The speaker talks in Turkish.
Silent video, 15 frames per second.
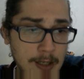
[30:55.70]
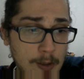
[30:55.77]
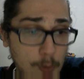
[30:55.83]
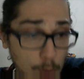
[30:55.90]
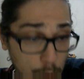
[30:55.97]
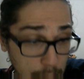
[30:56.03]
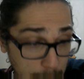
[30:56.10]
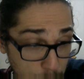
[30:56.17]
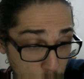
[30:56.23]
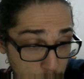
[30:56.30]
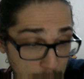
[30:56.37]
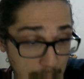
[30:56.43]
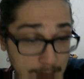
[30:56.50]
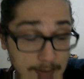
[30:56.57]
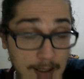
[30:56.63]
Orada büyük
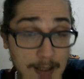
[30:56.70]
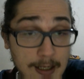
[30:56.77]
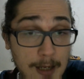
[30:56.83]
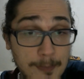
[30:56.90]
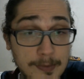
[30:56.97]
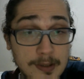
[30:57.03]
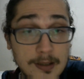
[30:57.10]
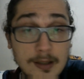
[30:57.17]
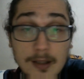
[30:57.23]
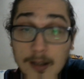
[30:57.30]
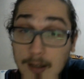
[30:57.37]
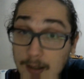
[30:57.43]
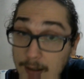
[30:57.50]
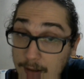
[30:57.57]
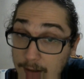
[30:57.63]
bir hata yaptı.
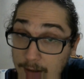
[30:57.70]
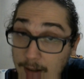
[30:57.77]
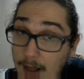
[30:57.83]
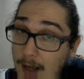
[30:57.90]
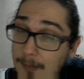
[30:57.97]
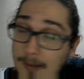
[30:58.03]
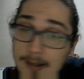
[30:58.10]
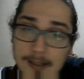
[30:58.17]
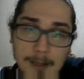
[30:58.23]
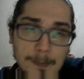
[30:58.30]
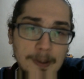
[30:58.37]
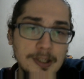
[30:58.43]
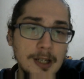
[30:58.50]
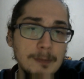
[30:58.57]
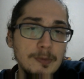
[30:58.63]
Ama
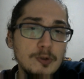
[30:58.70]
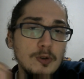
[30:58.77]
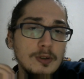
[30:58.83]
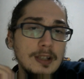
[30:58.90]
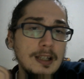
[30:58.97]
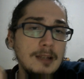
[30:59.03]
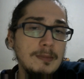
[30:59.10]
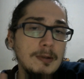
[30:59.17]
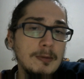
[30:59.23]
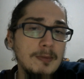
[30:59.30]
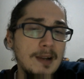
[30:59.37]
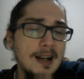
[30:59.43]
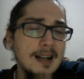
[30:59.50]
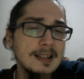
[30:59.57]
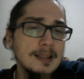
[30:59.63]
yapacak bir şey yok. Dediğim gibi
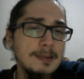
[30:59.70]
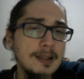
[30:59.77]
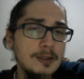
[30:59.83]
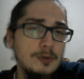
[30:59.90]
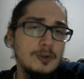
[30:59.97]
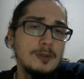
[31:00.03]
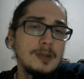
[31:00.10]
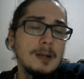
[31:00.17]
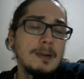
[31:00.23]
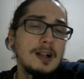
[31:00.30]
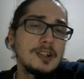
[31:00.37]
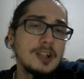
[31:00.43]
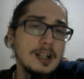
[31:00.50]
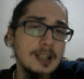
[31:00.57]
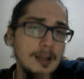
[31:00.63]
ben her zaman diyorum
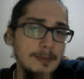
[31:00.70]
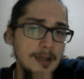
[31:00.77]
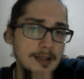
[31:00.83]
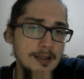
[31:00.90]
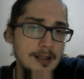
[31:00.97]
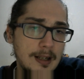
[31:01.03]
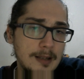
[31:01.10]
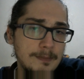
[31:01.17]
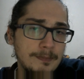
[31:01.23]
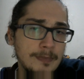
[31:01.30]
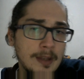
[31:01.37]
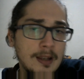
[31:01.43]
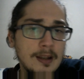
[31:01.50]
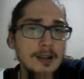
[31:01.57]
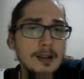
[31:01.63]
yabancı hakem getirelim.
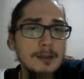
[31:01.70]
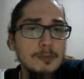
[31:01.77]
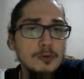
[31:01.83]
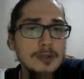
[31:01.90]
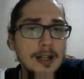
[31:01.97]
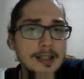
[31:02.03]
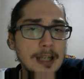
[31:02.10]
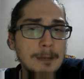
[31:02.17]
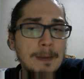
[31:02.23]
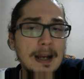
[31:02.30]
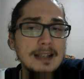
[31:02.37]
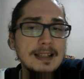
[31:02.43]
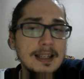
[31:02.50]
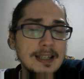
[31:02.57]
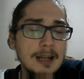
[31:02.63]
Bunlar
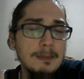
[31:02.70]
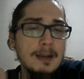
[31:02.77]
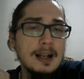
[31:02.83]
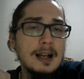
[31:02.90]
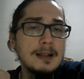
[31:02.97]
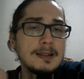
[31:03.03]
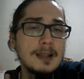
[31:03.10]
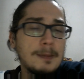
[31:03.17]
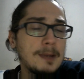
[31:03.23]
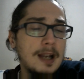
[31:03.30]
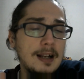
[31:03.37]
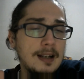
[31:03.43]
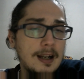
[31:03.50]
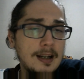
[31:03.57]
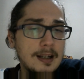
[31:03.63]
yapay zeka, makay
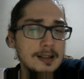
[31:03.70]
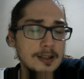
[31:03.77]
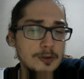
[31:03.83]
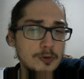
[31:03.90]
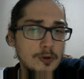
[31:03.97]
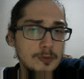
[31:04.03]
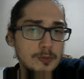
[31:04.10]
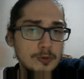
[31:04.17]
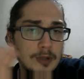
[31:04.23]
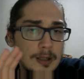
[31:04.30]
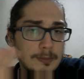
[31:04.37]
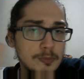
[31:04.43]
zeka ile alakası yok bunların.